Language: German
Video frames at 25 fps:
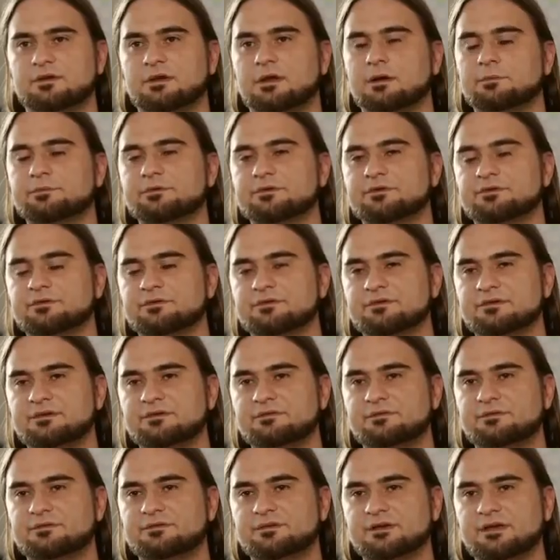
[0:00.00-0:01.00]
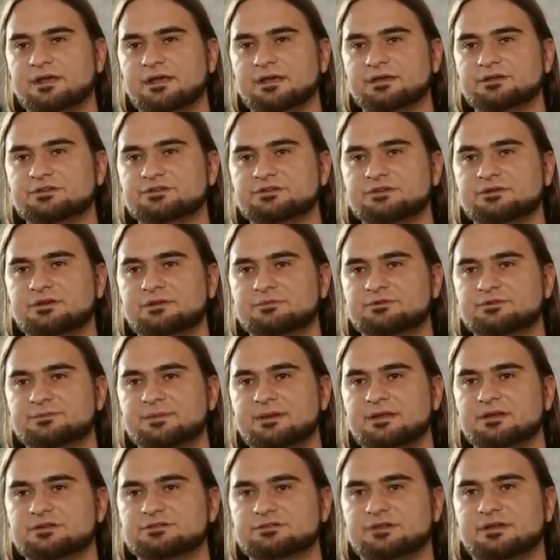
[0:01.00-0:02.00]
So erlaubt es uns, die Physik-Engine dem
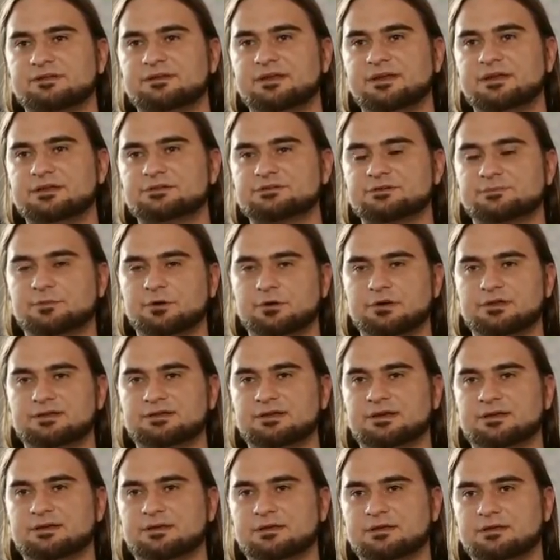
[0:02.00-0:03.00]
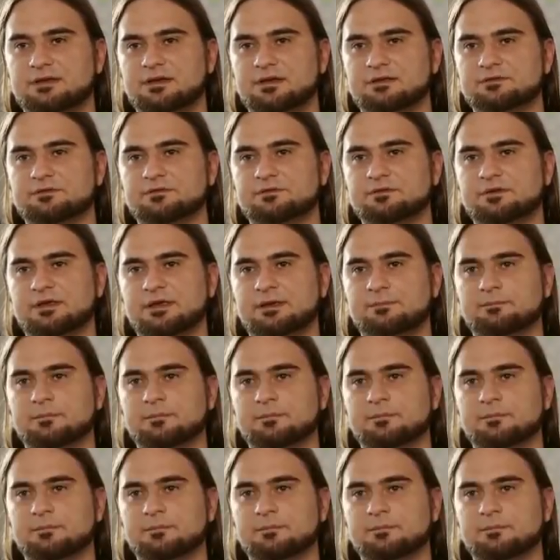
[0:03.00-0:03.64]
Spieler strategische Möglichkeiten an die Hand zu